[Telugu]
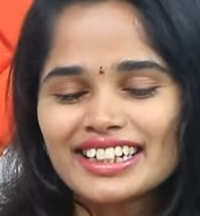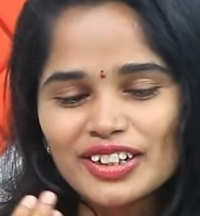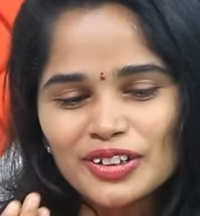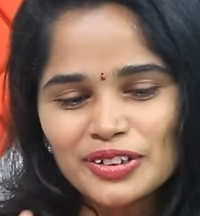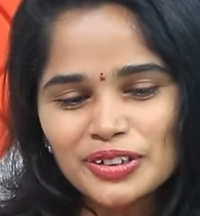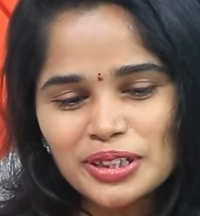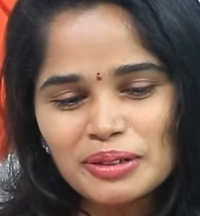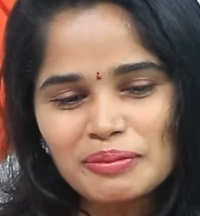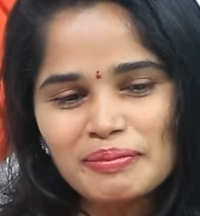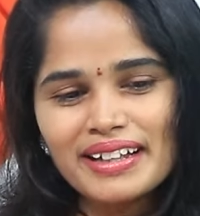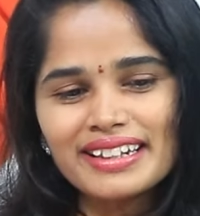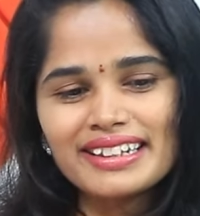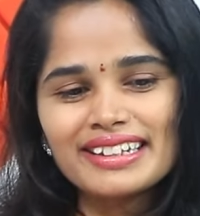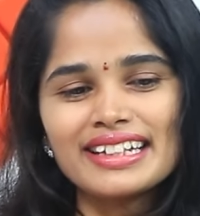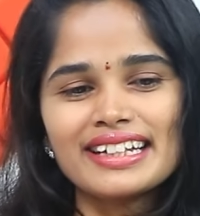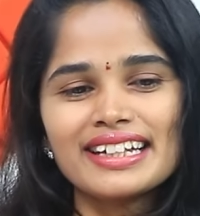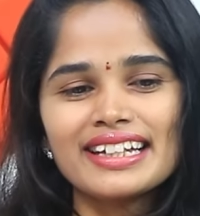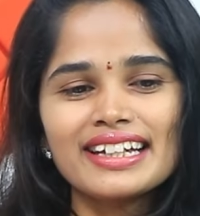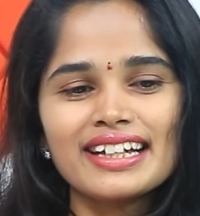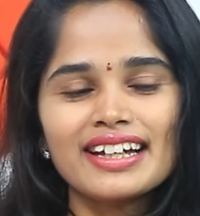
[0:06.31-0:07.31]

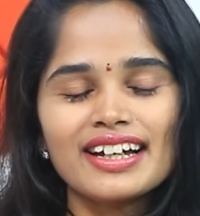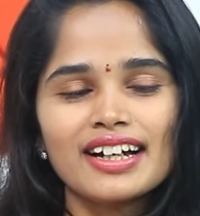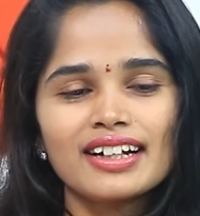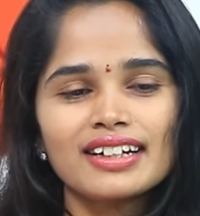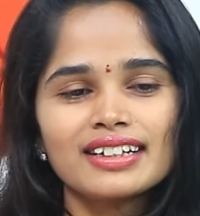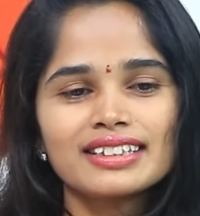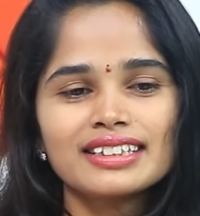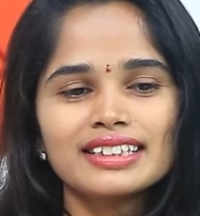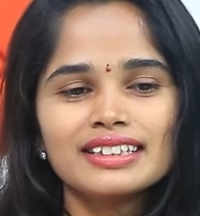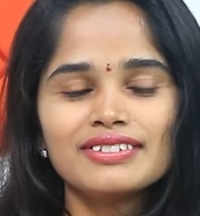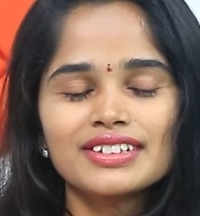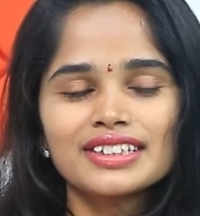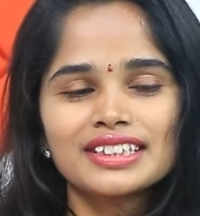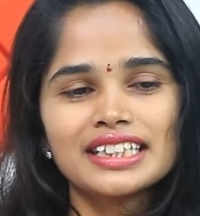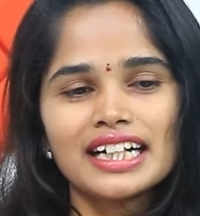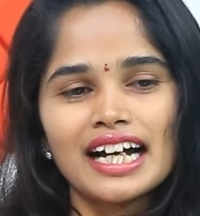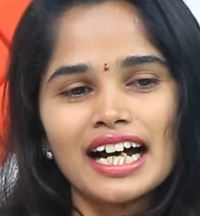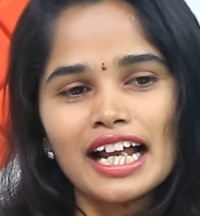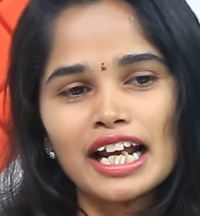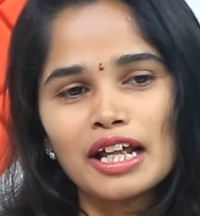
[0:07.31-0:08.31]
కొంతమంది ఈవిడ
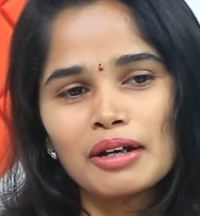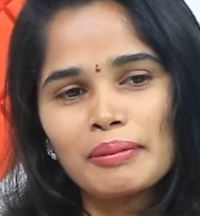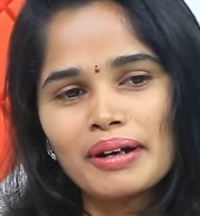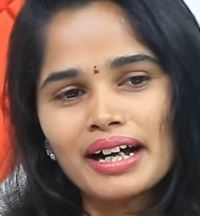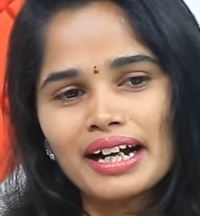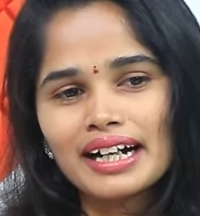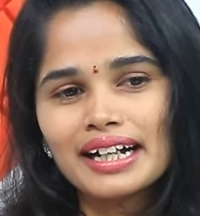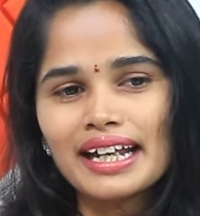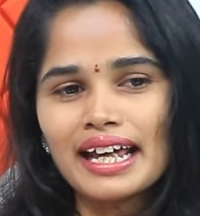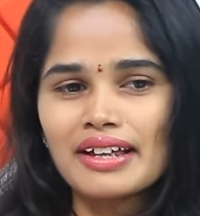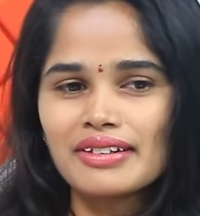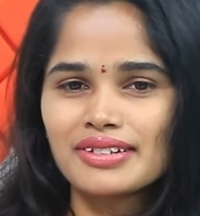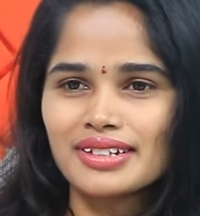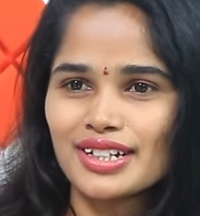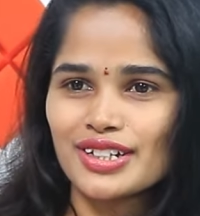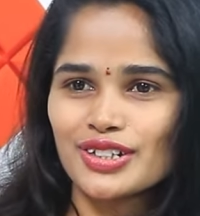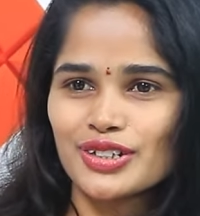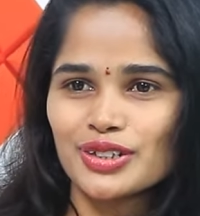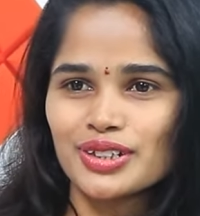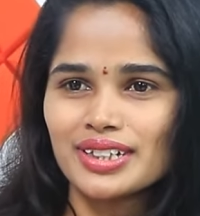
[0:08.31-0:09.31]
చాలా బాగా డాన్స్
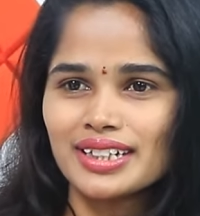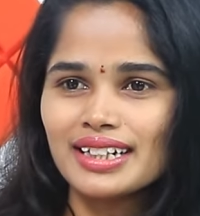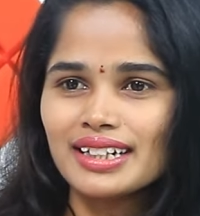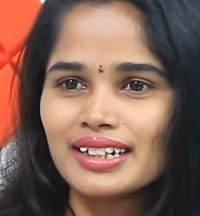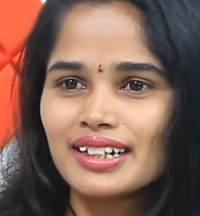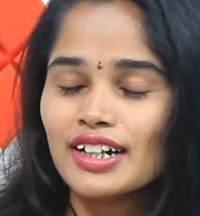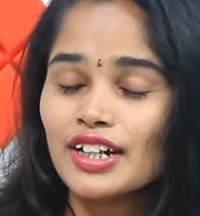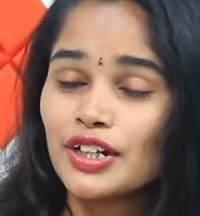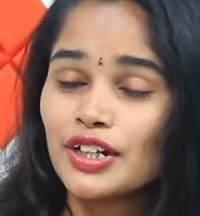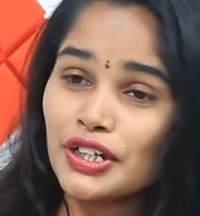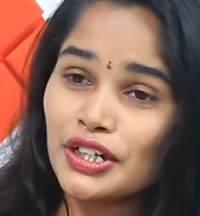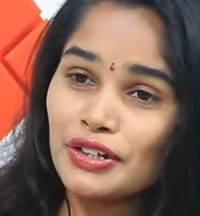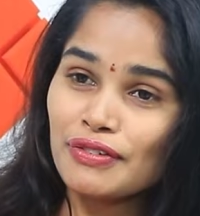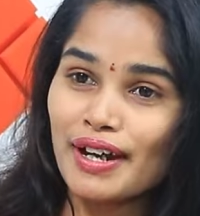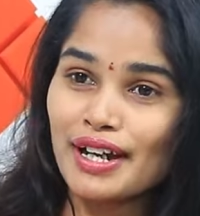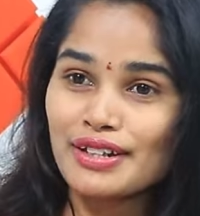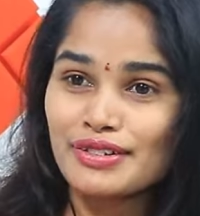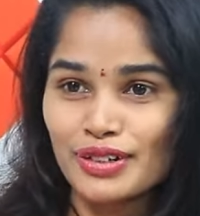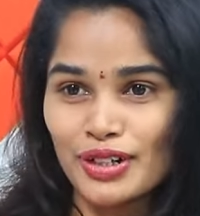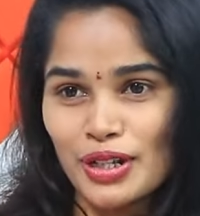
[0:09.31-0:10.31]
వేస్తుంది ఈ
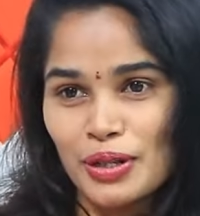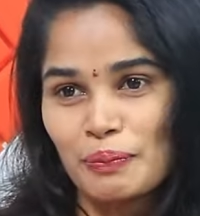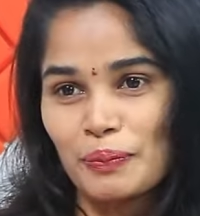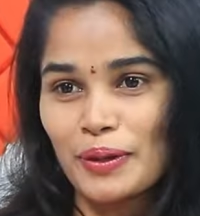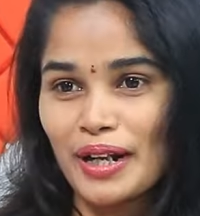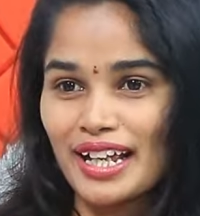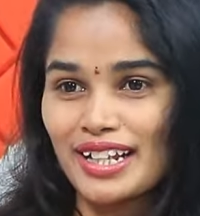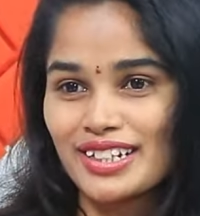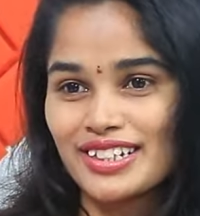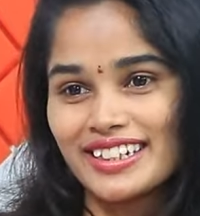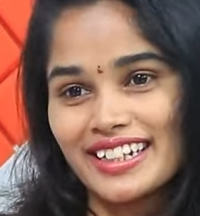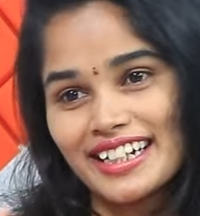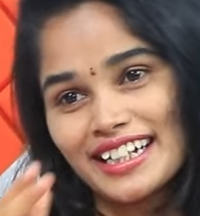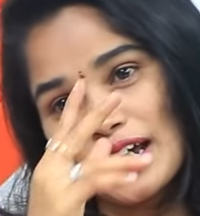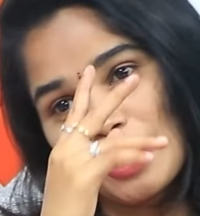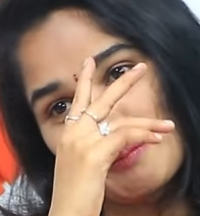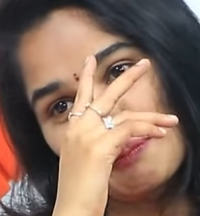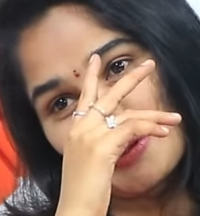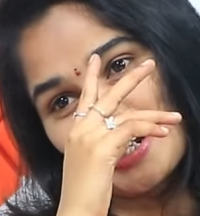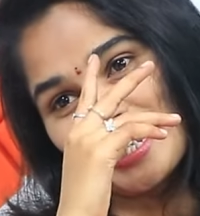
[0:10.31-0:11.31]
వయసులో ఇప్పుడు
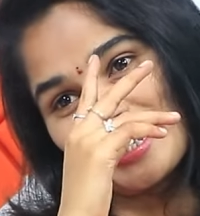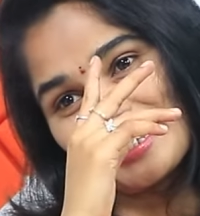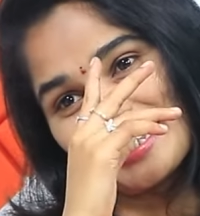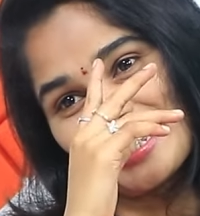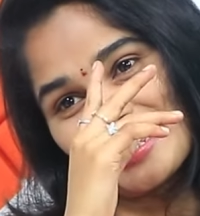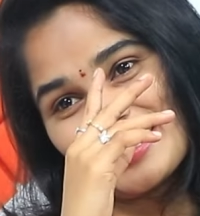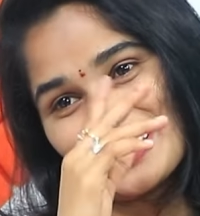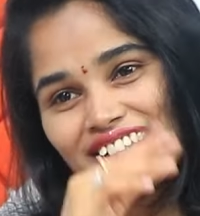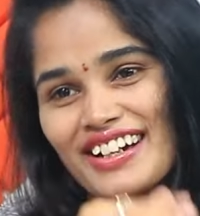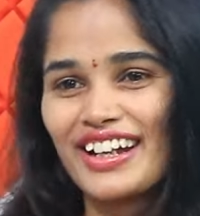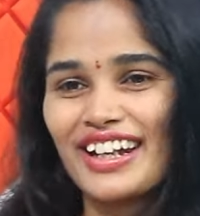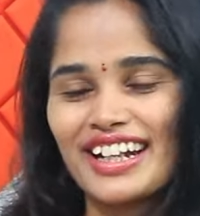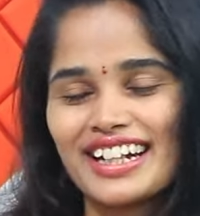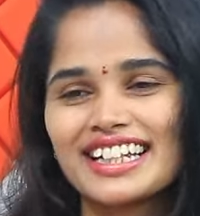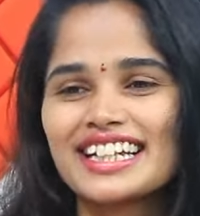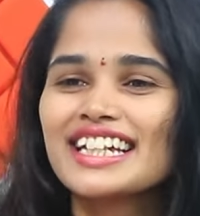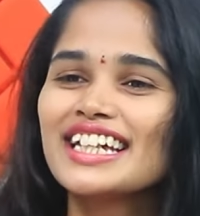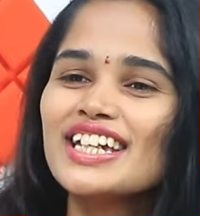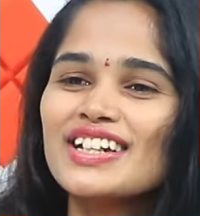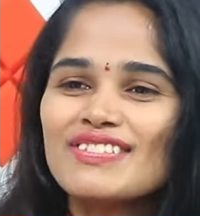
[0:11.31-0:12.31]
వేస్తుందంటే అప్పుడు ఎంత
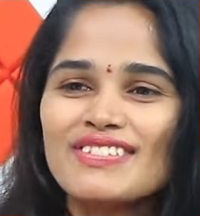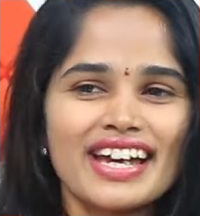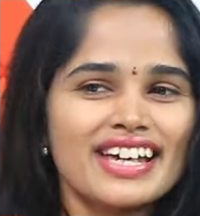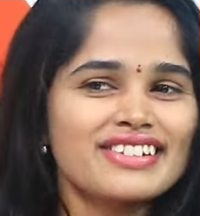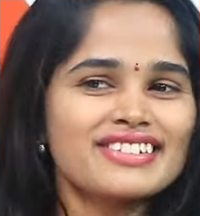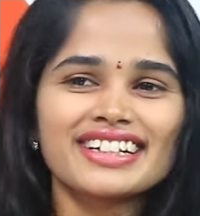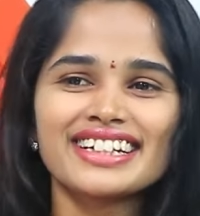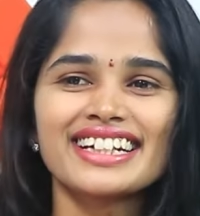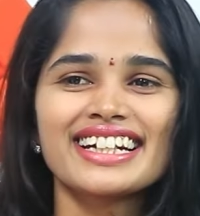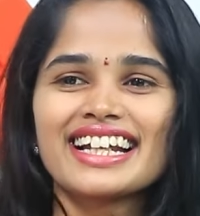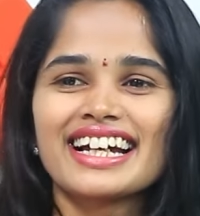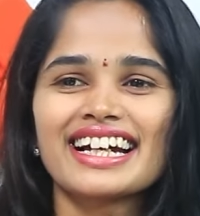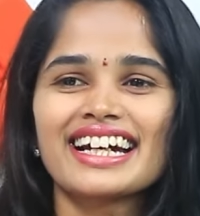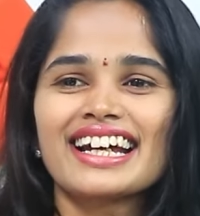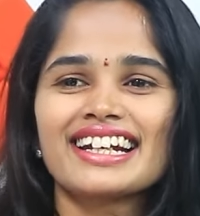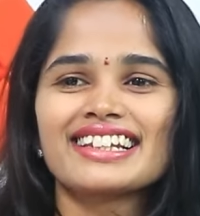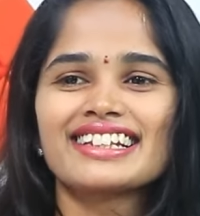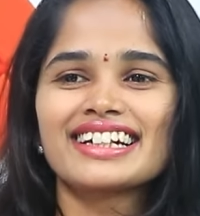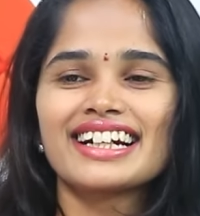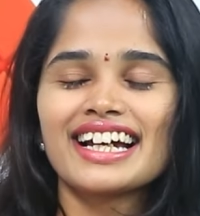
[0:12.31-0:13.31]
వేసేయాలని ఈ వయసు అంటే నాకు
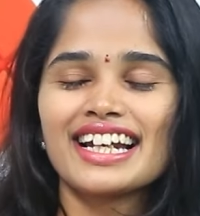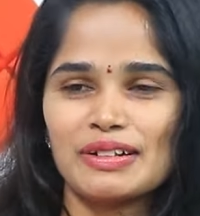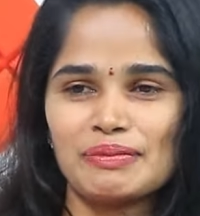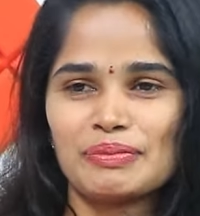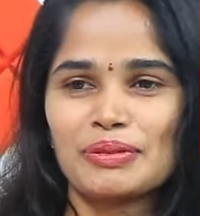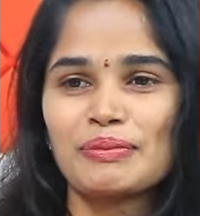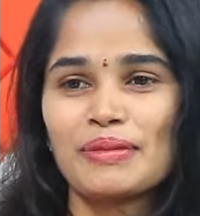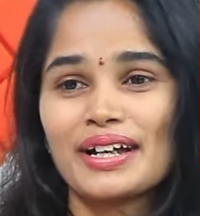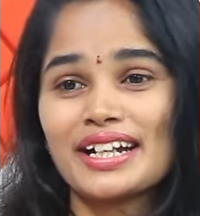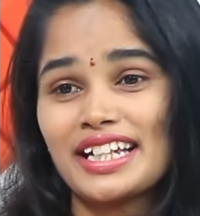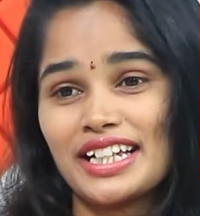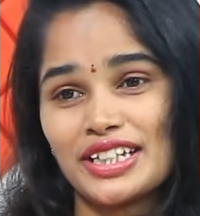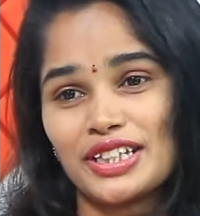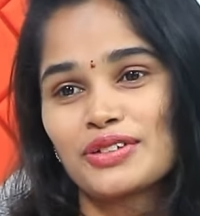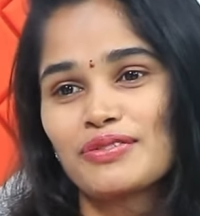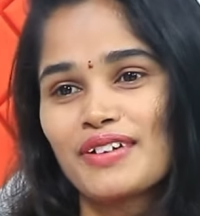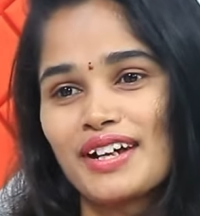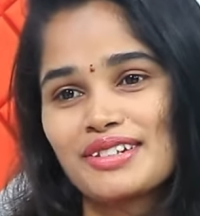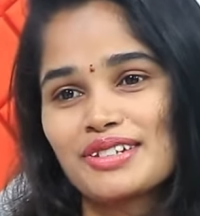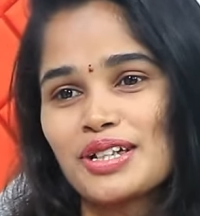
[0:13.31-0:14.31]
అర్థం కాలేదు ఇప్పుడు మరి
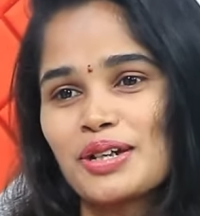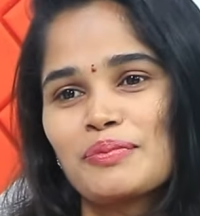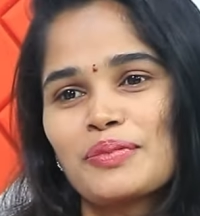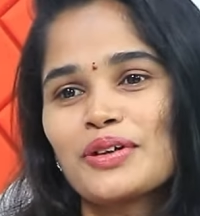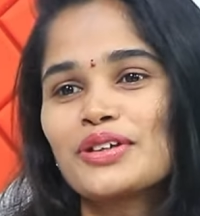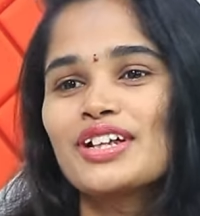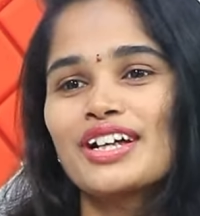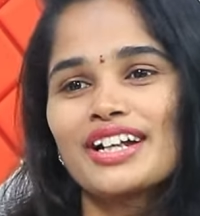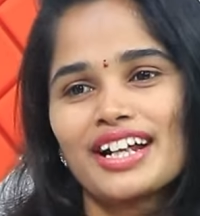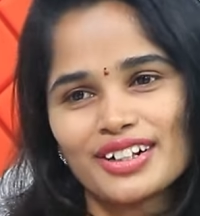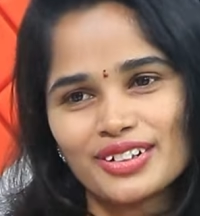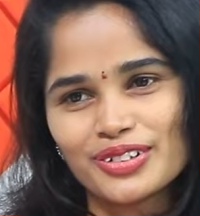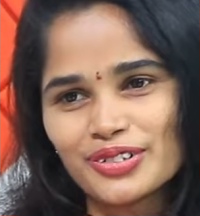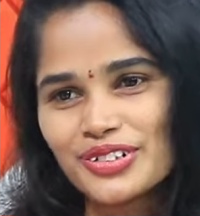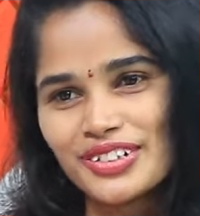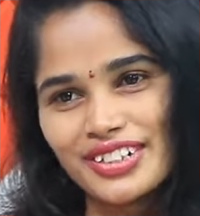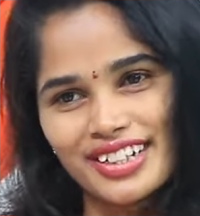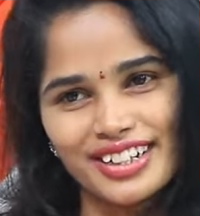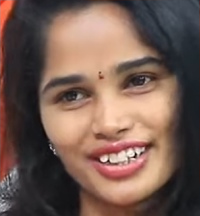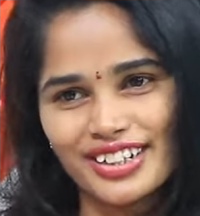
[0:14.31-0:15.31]
ఎంత వయసు అయిపోయిందని
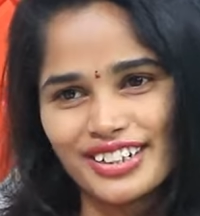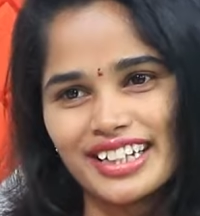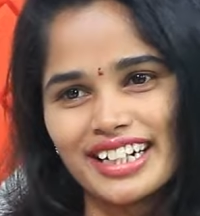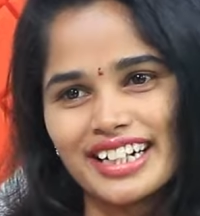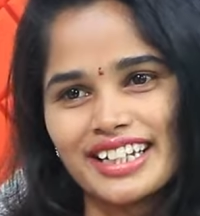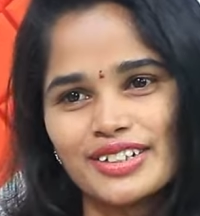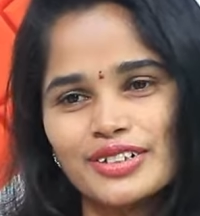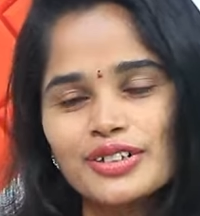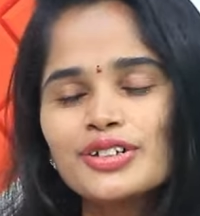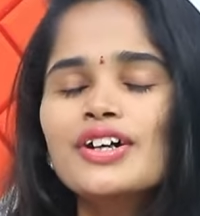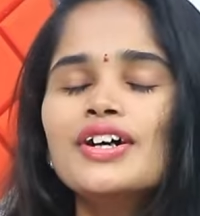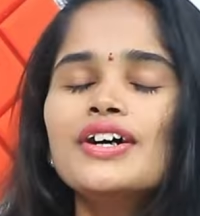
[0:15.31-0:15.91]
అనుకుంటున్నారో తెలీదు